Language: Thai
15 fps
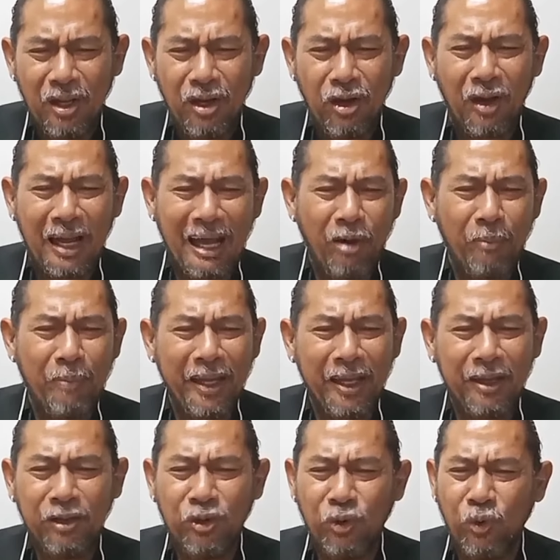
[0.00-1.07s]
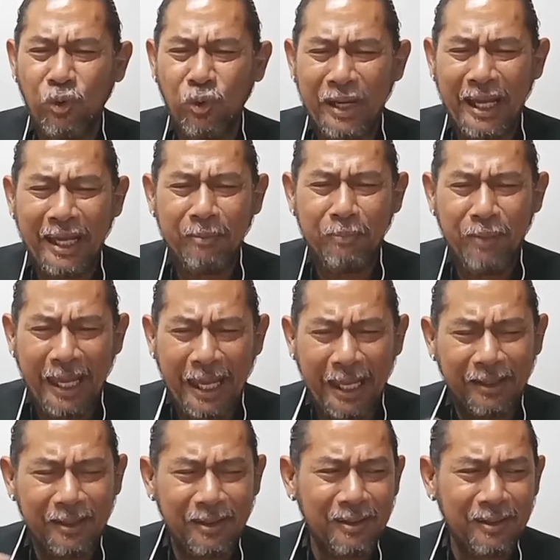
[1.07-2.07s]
ลองเข้าไปดูในเพจ